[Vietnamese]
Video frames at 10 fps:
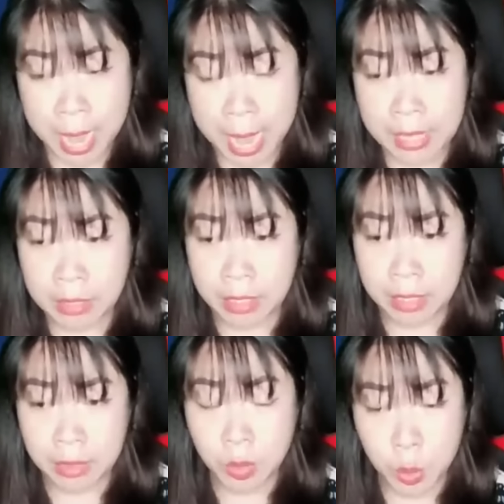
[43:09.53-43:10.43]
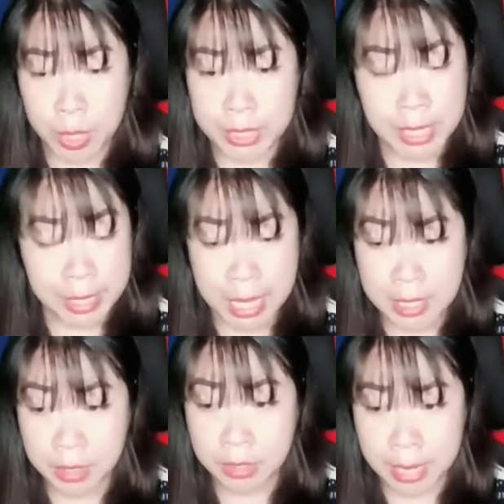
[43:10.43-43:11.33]
hai người lớn tuổi trên thế
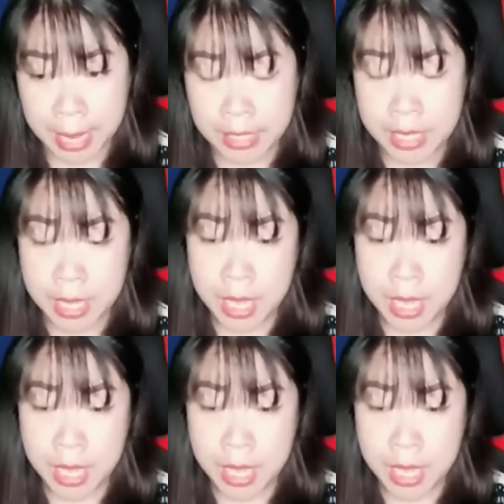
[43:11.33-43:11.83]
giới này.